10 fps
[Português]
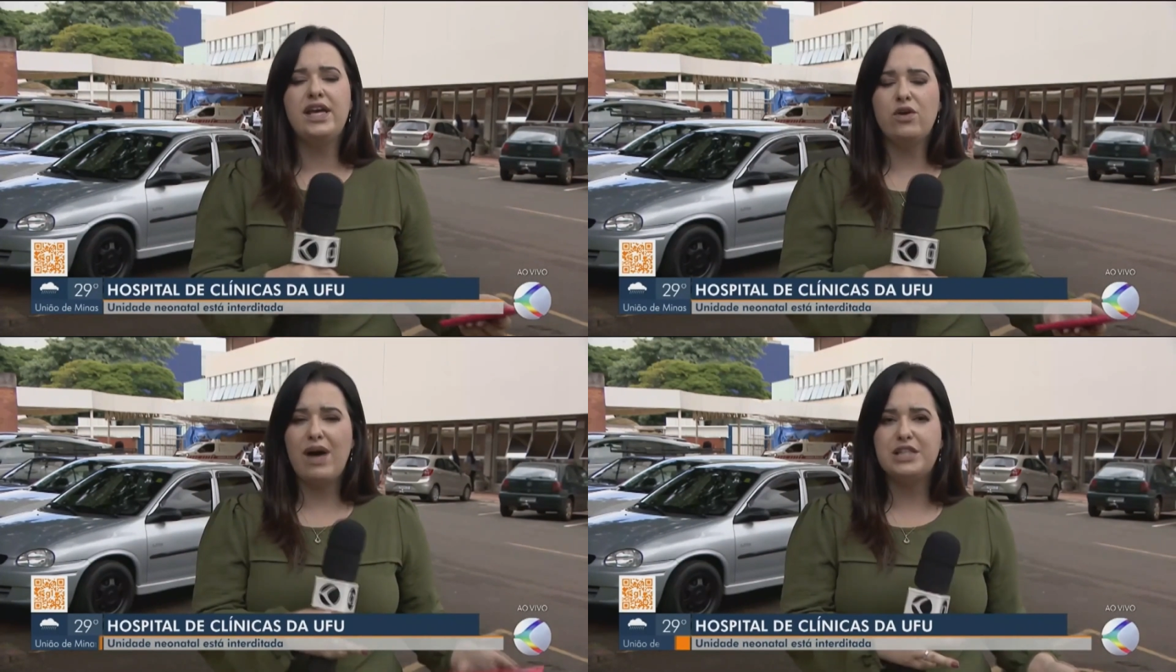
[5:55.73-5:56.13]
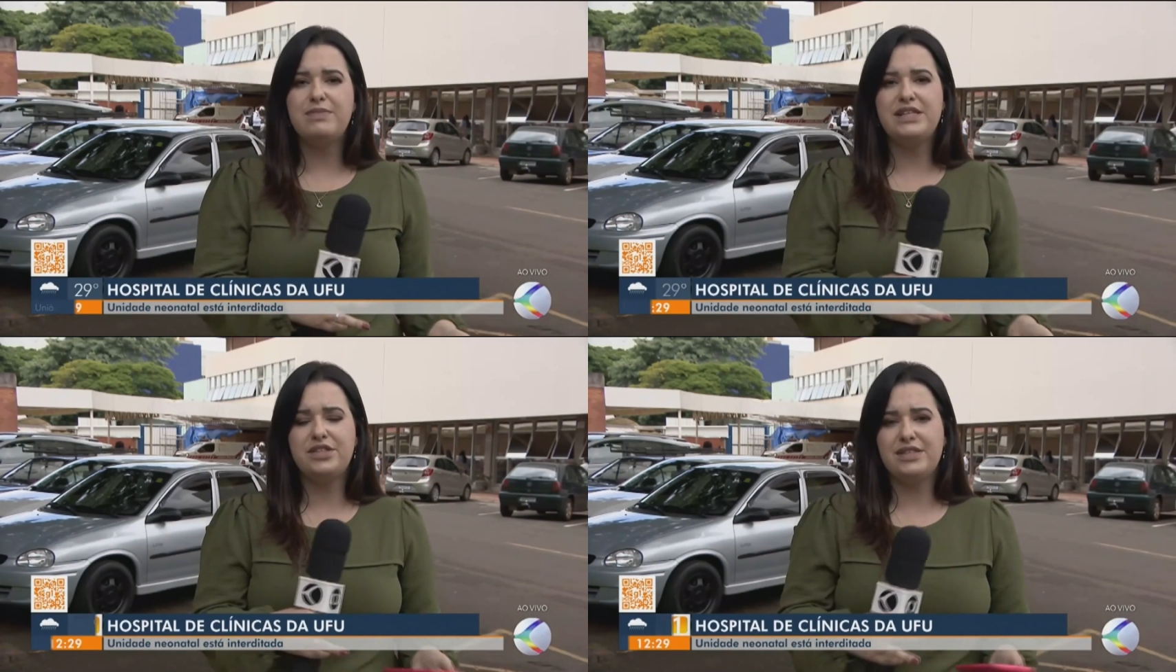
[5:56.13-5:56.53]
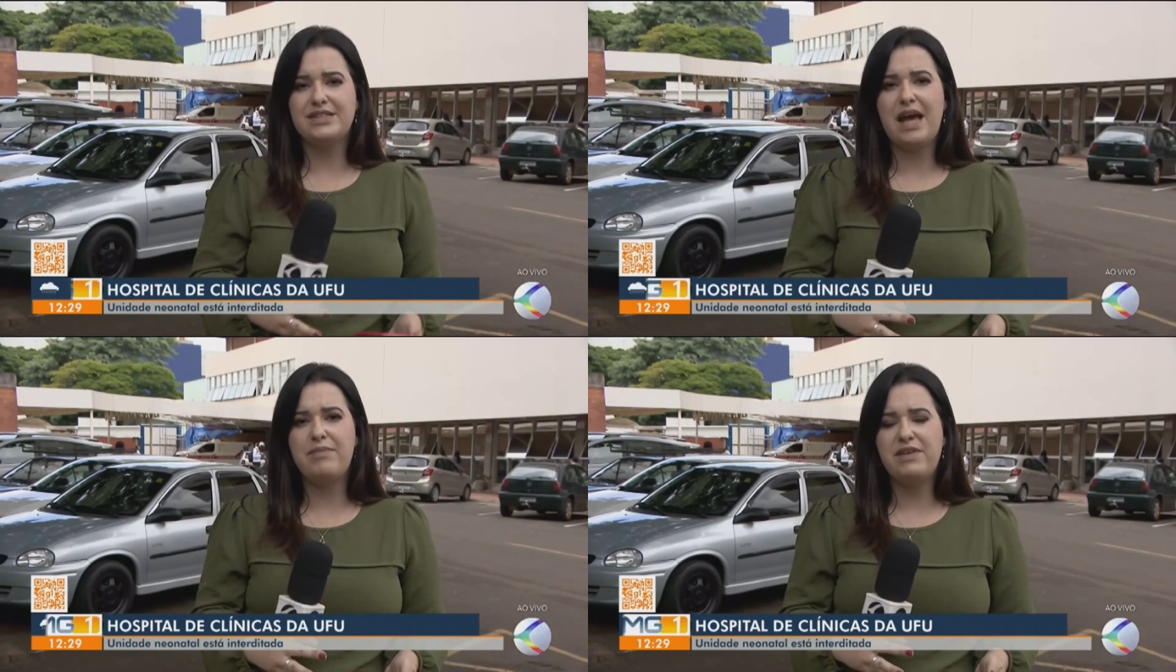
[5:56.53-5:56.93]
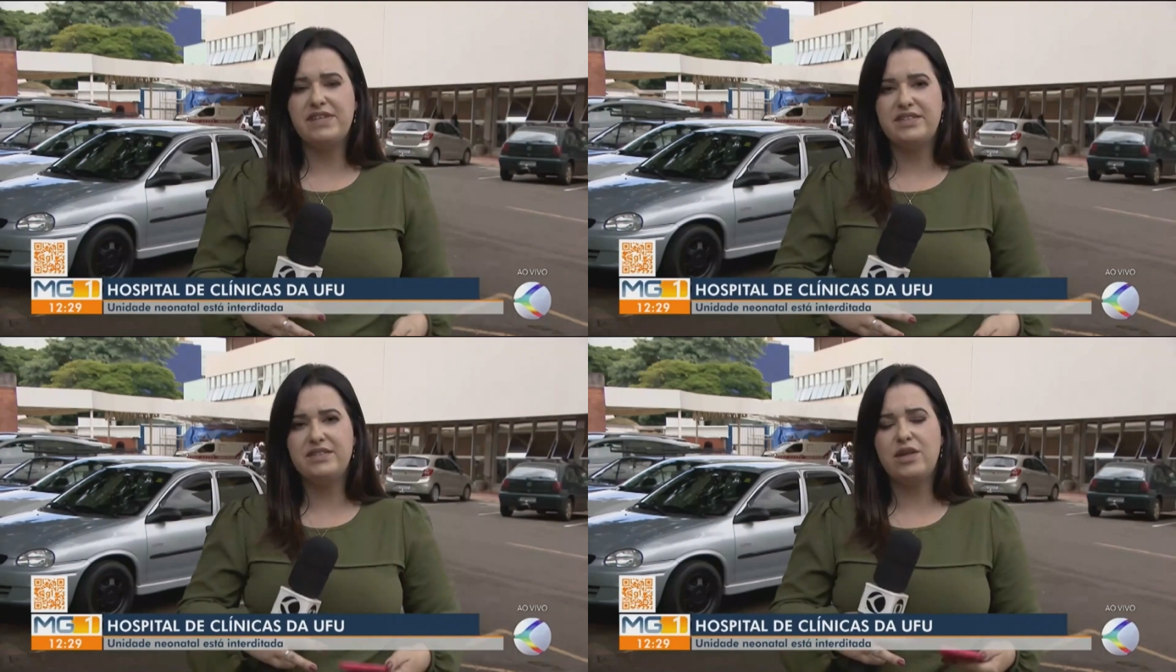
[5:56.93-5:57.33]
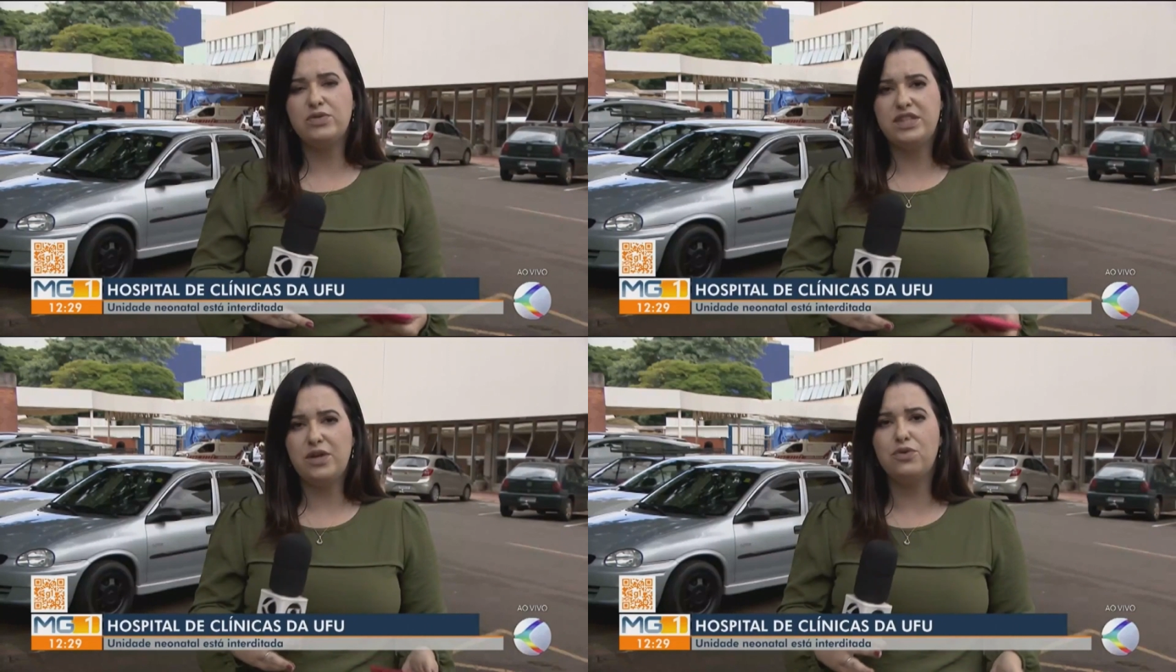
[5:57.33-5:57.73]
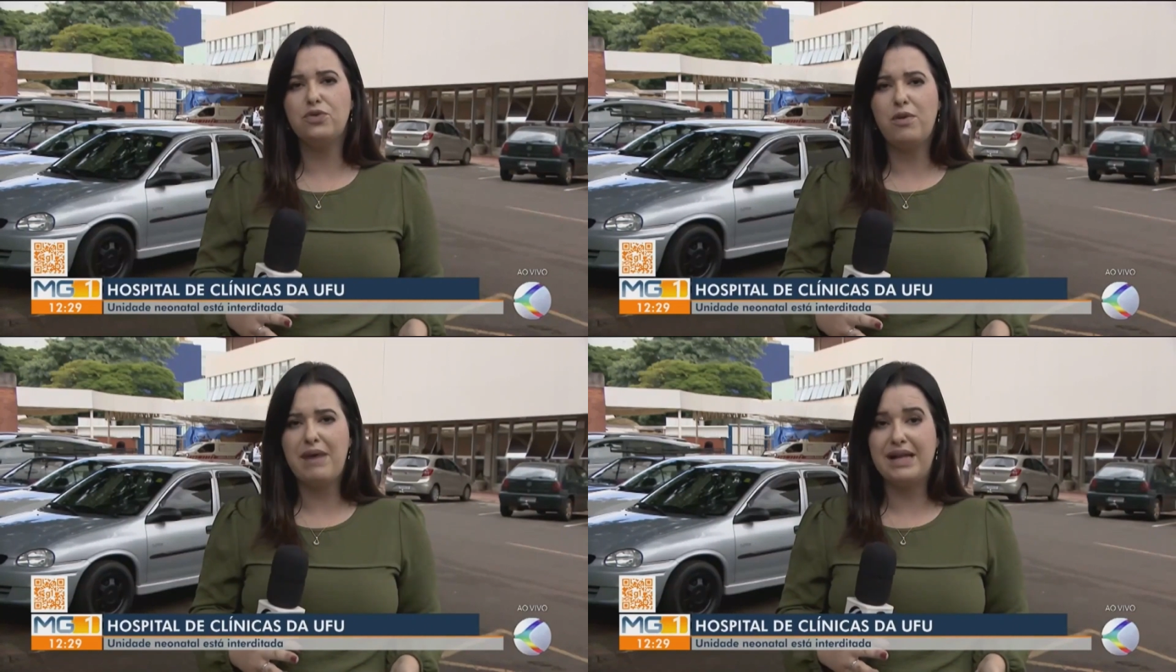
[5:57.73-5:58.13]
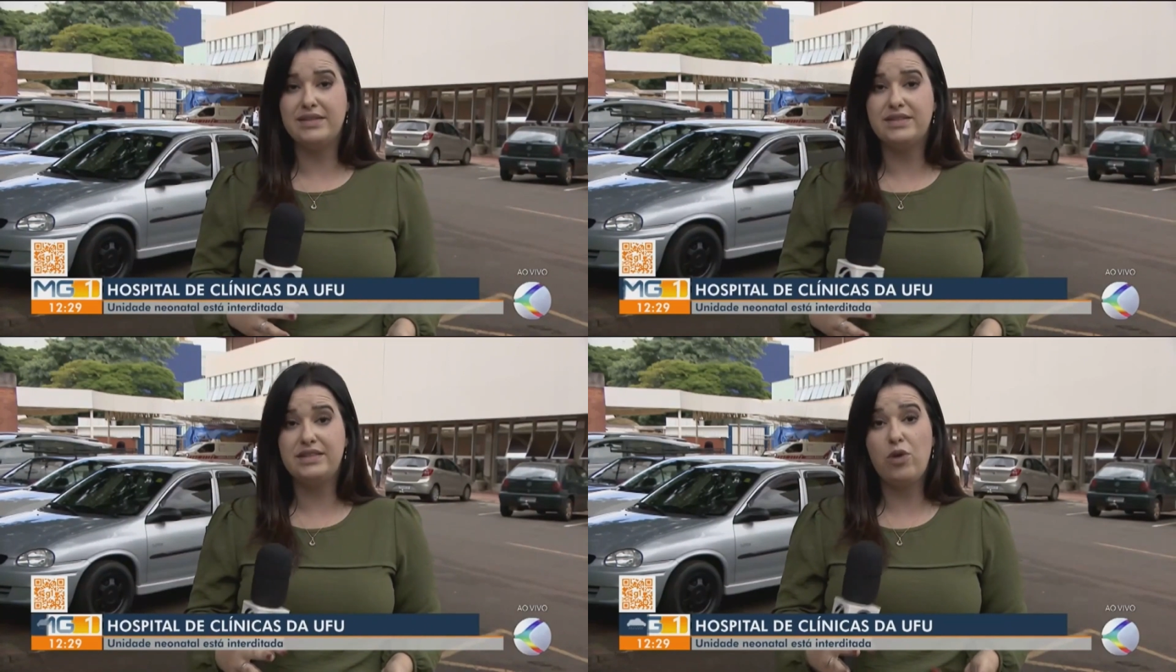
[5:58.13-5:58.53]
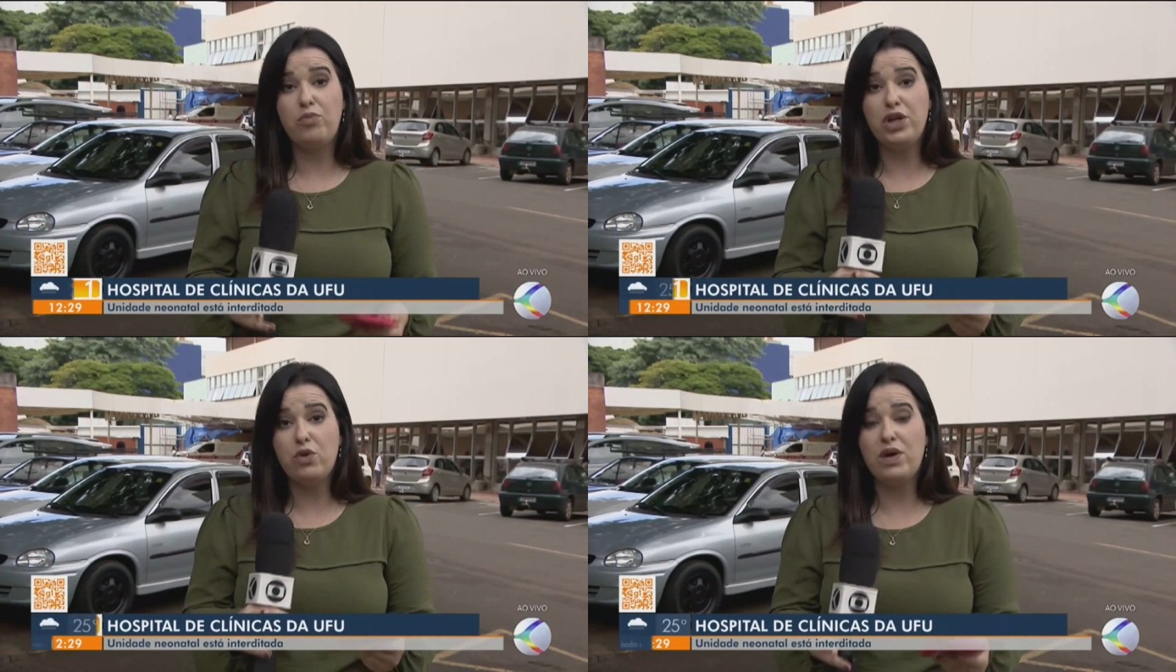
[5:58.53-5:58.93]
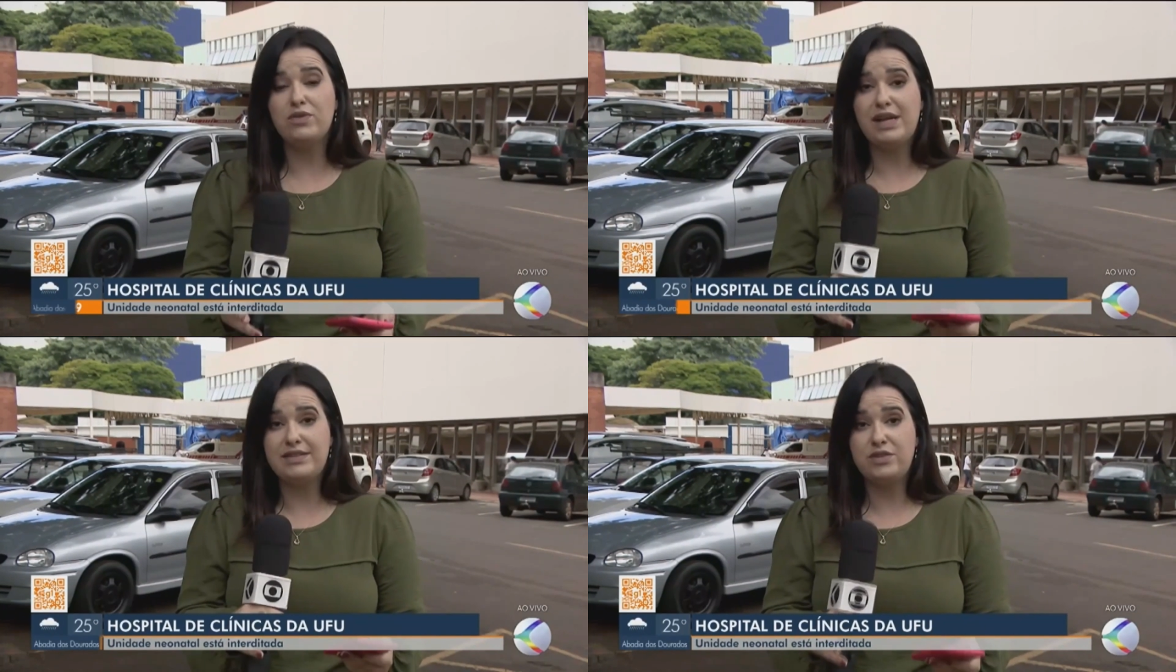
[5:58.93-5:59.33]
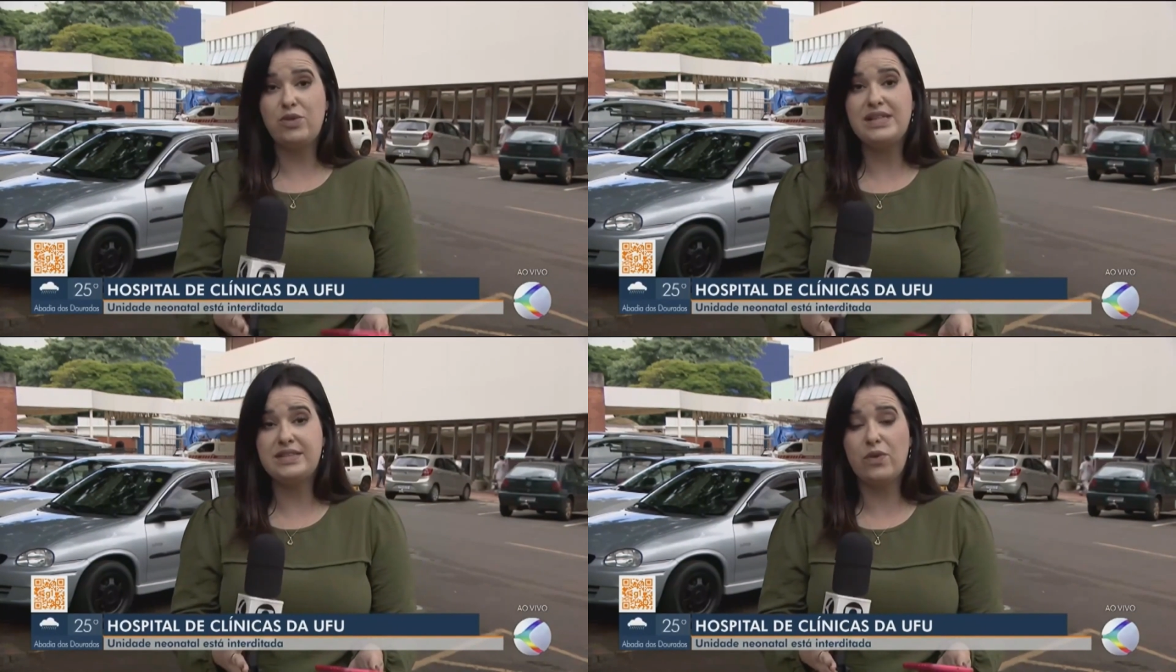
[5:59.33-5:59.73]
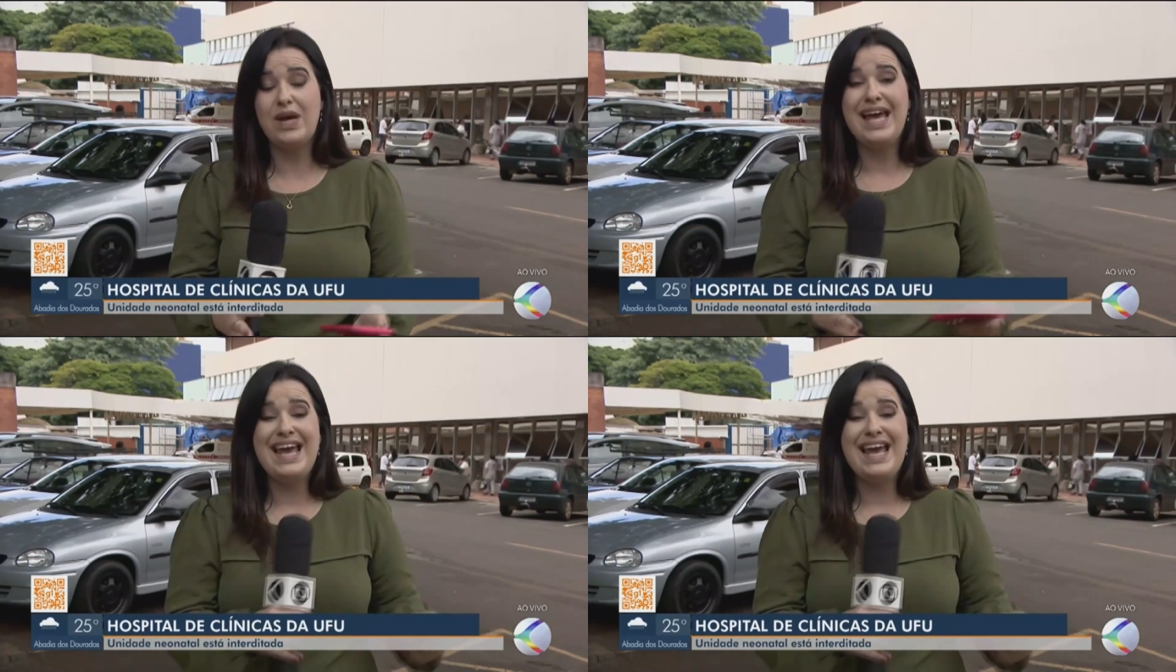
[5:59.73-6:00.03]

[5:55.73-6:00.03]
e quais medidas cabíveis estão sendo tomadas. Então, por enquanto, é essa situação.